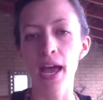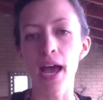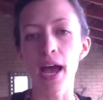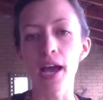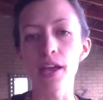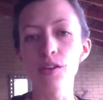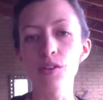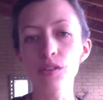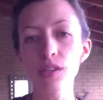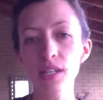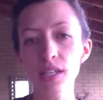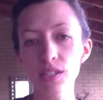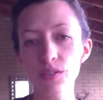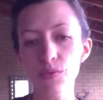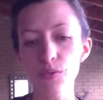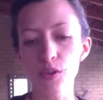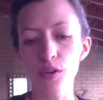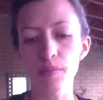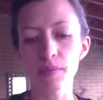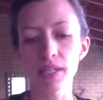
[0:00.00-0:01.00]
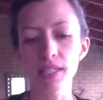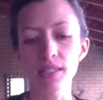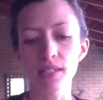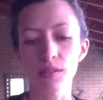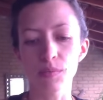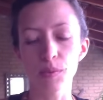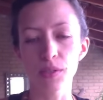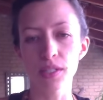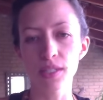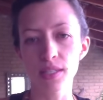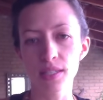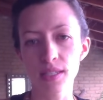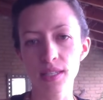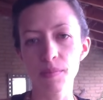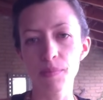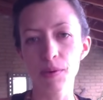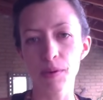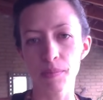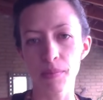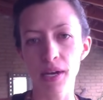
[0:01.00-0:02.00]
Hay otras formas después de
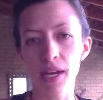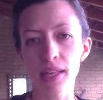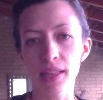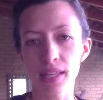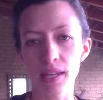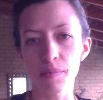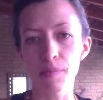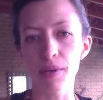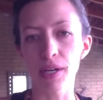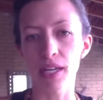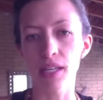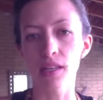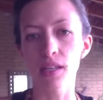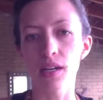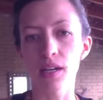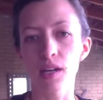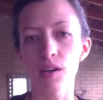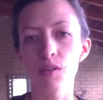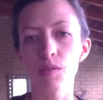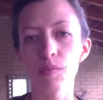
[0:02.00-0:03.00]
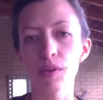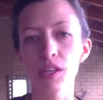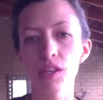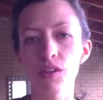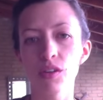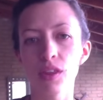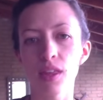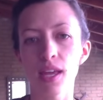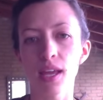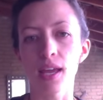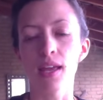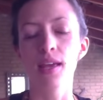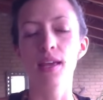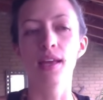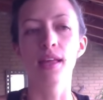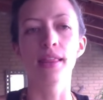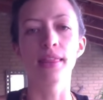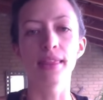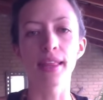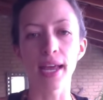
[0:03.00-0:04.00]
esta primera etapa que te recomiendo de
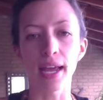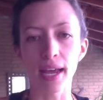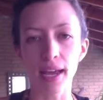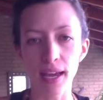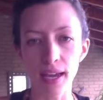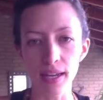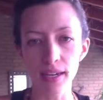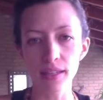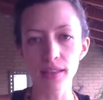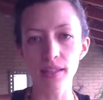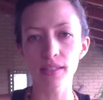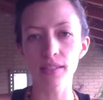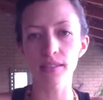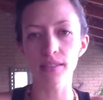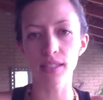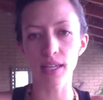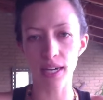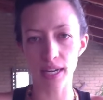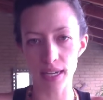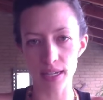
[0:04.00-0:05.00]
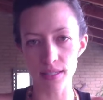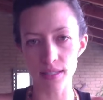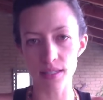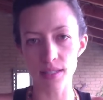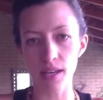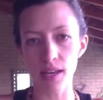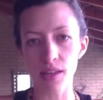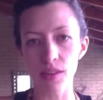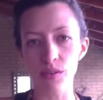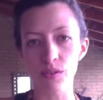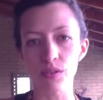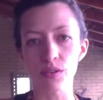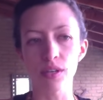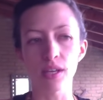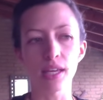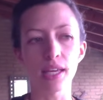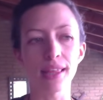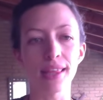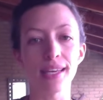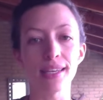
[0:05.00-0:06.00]
dejarte estar cansado
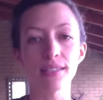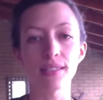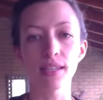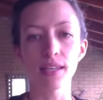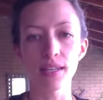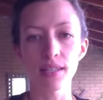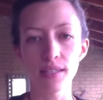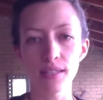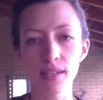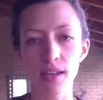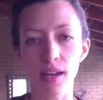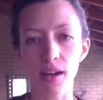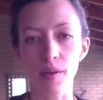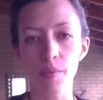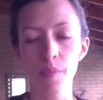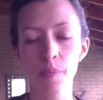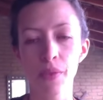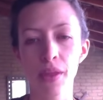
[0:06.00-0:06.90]
y descansar.